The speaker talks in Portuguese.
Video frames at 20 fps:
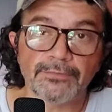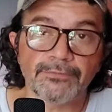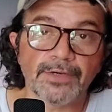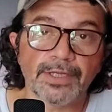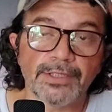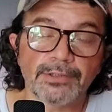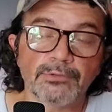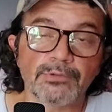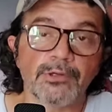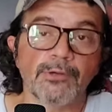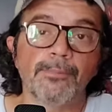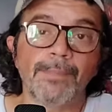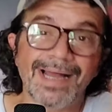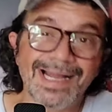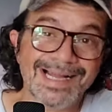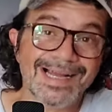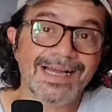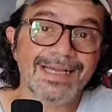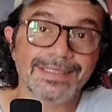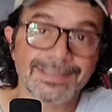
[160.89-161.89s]
O frete eu tenho que
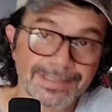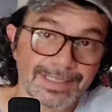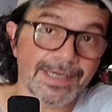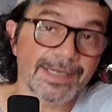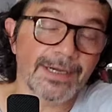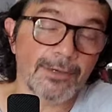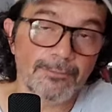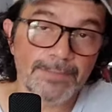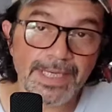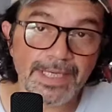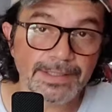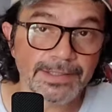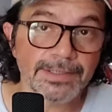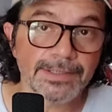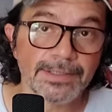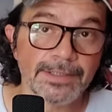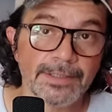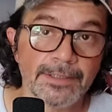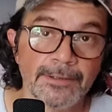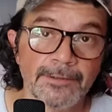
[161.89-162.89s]
pagar integralmente